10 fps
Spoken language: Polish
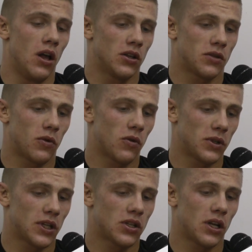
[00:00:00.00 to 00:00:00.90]
też mogło
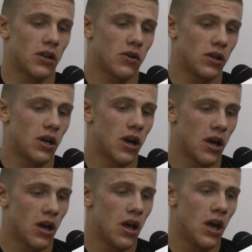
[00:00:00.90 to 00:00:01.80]
mieć znaczenie, no i
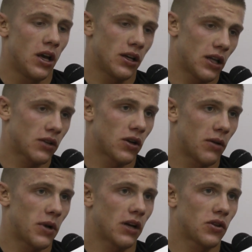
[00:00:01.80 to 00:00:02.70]
jednak
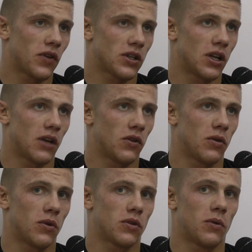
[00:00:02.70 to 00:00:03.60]
trochę brak doświadczenia,
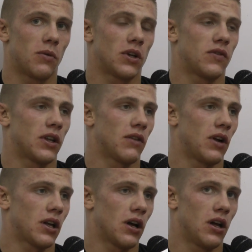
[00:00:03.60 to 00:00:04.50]
wiadomo, to była moja czwarta
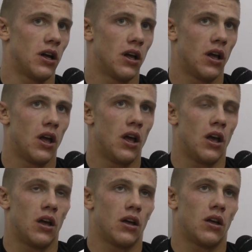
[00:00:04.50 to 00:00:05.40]
walka,
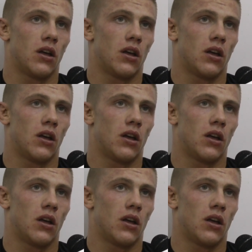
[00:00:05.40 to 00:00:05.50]
eee,